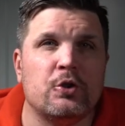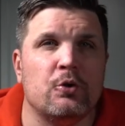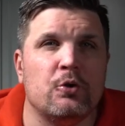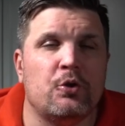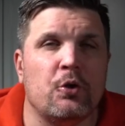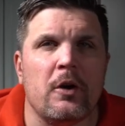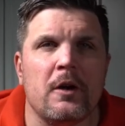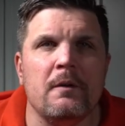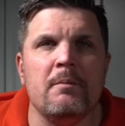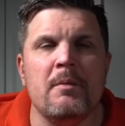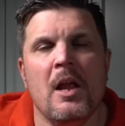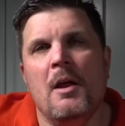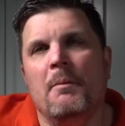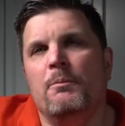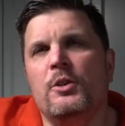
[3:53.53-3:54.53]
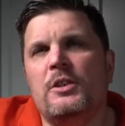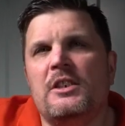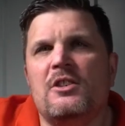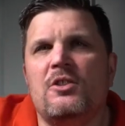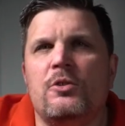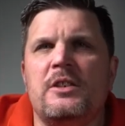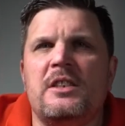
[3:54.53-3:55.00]
zu drücken,
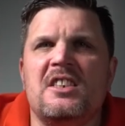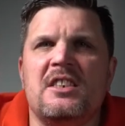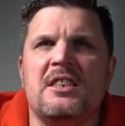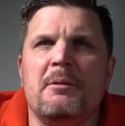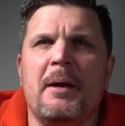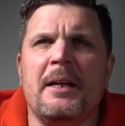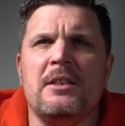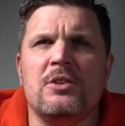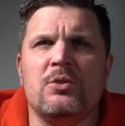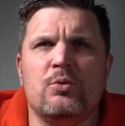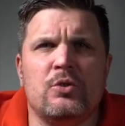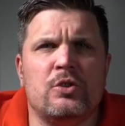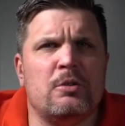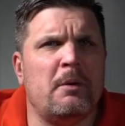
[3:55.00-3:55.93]
müsst ihr günstige Segmente suchen.